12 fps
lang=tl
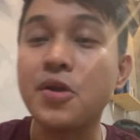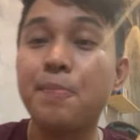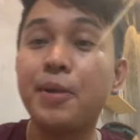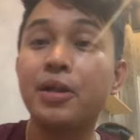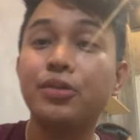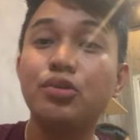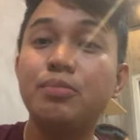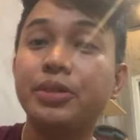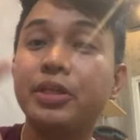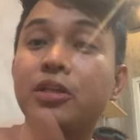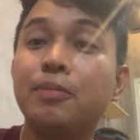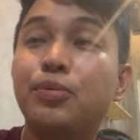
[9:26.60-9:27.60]
Parang
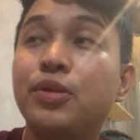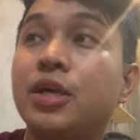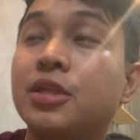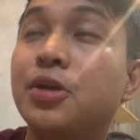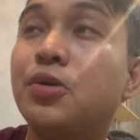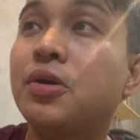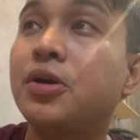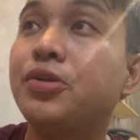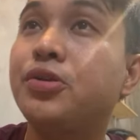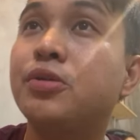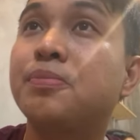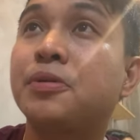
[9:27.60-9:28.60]
dumating na po yata yung ano
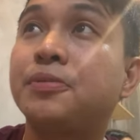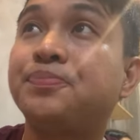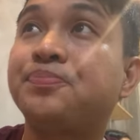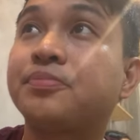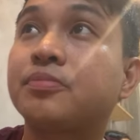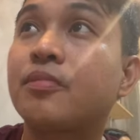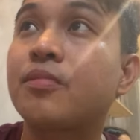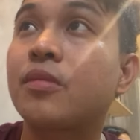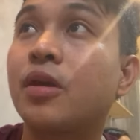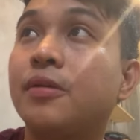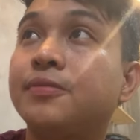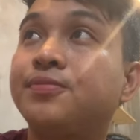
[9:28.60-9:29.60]
niyo po.
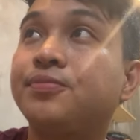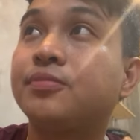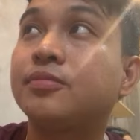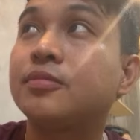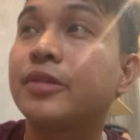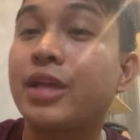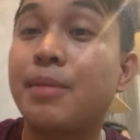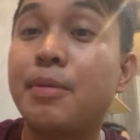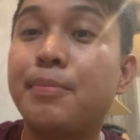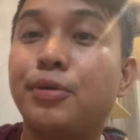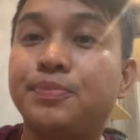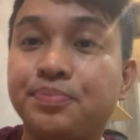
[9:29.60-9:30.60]
Tama
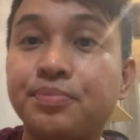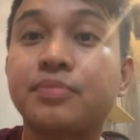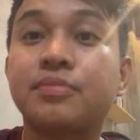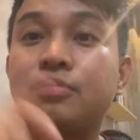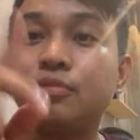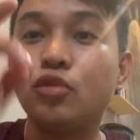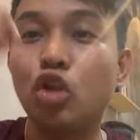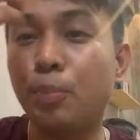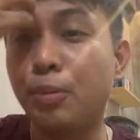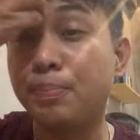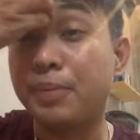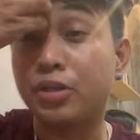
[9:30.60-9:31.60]
po.
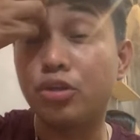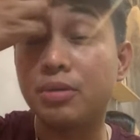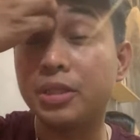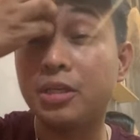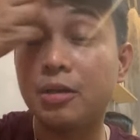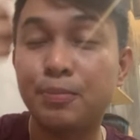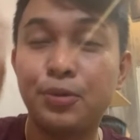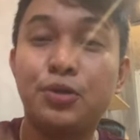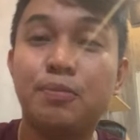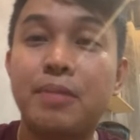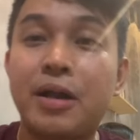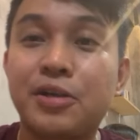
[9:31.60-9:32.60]
Opo, pa, dumating na po
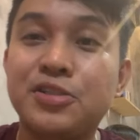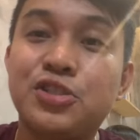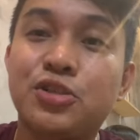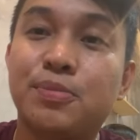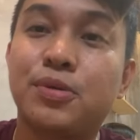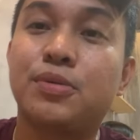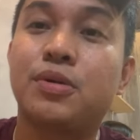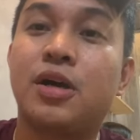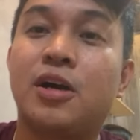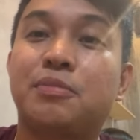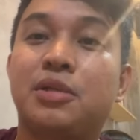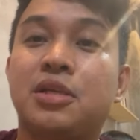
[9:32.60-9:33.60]
yung package niyo po,
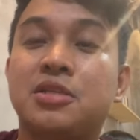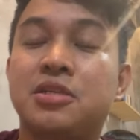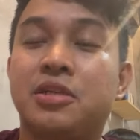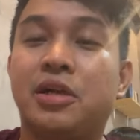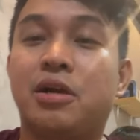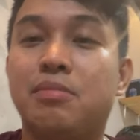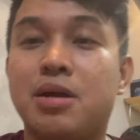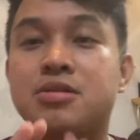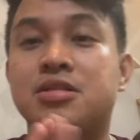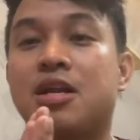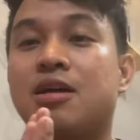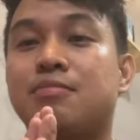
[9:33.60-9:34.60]
uh, si Sidney Carmel.
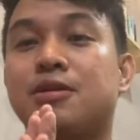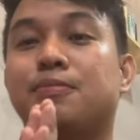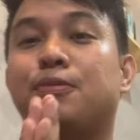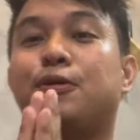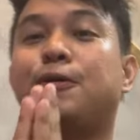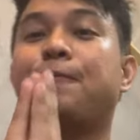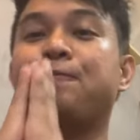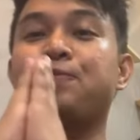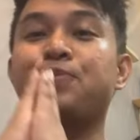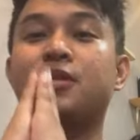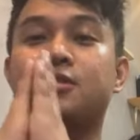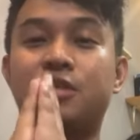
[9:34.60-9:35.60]
Salamat po.
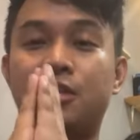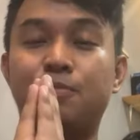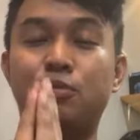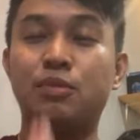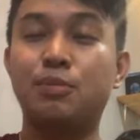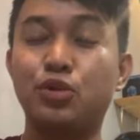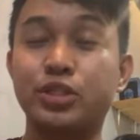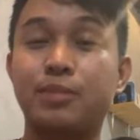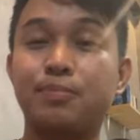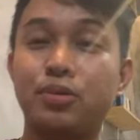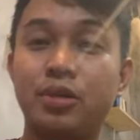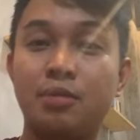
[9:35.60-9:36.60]
Sana po mabuksan
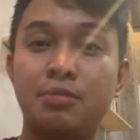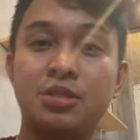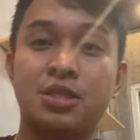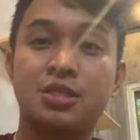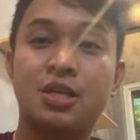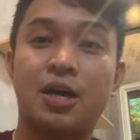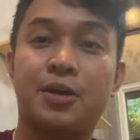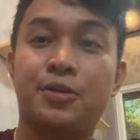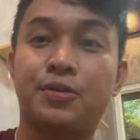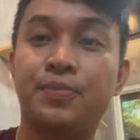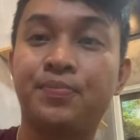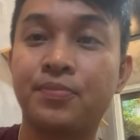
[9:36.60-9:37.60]
po namin siya sa
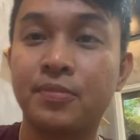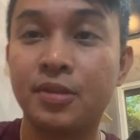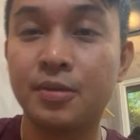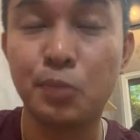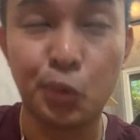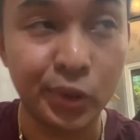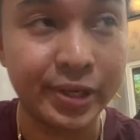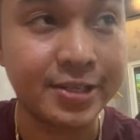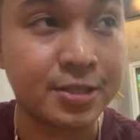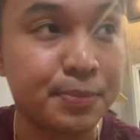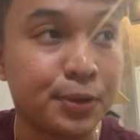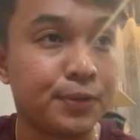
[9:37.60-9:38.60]
ano,
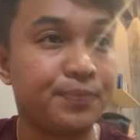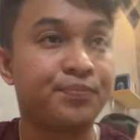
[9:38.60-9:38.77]
bukas po.